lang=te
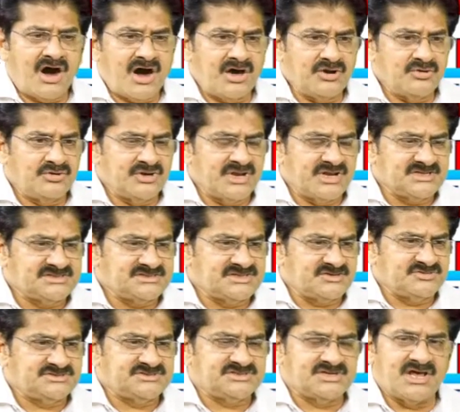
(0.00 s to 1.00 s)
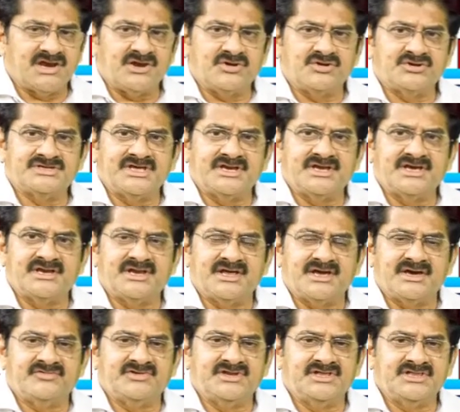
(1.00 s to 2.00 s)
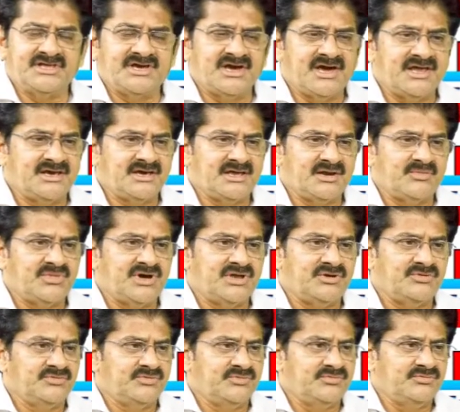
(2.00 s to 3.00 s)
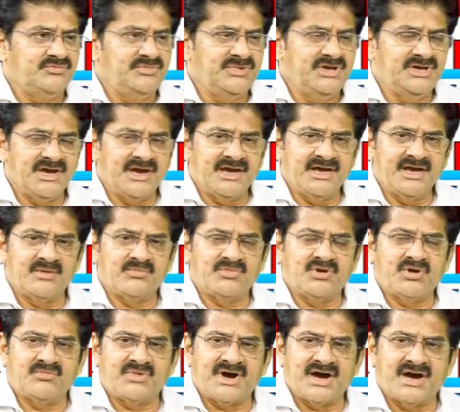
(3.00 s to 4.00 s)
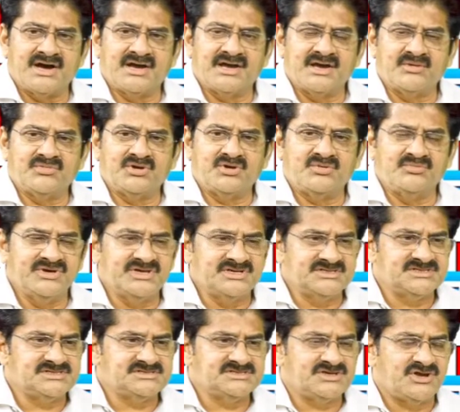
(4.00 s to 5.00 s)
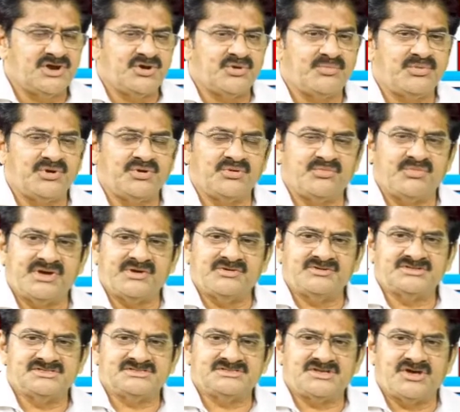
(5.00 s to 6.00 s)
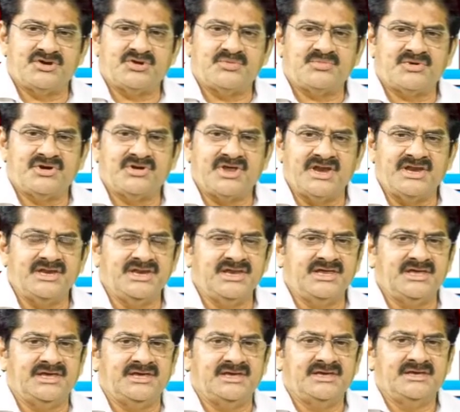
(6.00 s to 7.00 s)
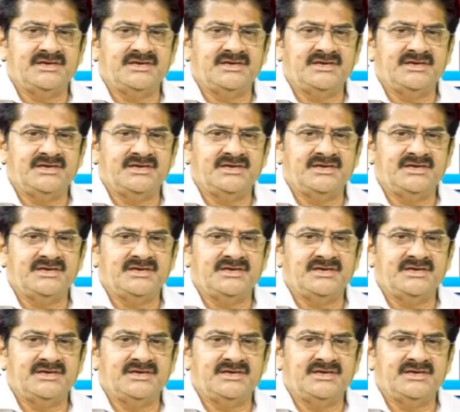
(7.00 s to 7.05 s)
ఆరున్నర సంవత్సరాల్లో జరిగిన అవినీతి కార్యక్రమాలు మీ హయాంలో మా హయాంలో మీరు చేసిన ఆరోపణలు మేము చేసిన ఆరోపణలు అన్నీ